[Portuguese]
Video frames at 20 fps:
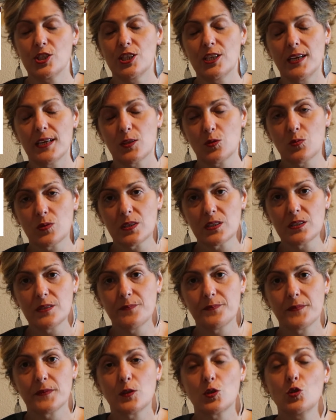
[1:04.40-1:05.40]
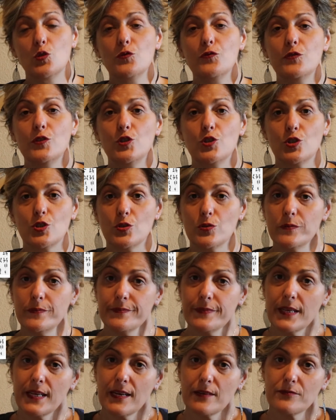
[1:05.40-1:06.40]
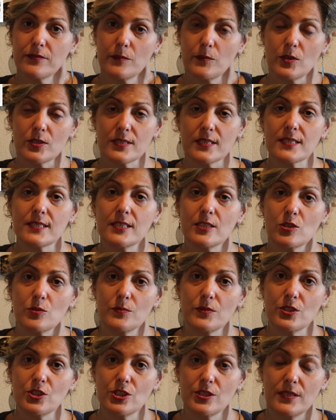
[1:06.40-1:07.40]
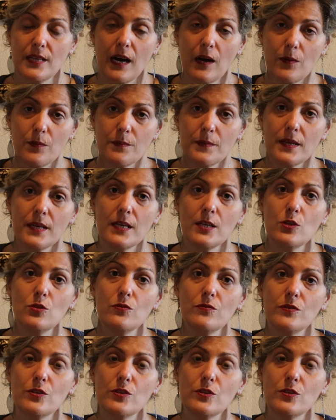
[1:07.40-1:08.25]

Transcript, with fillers: de Edward, do 21, que é a famosa síndrome de Down, e do